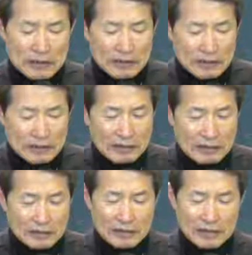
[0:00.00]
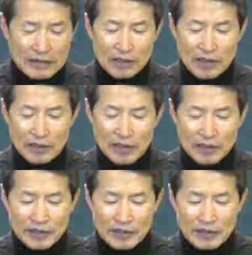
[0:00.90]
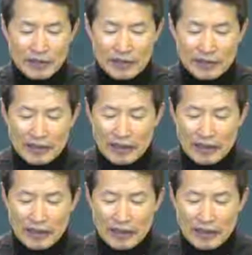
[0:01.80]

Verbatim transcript: 어 이제 생활하면서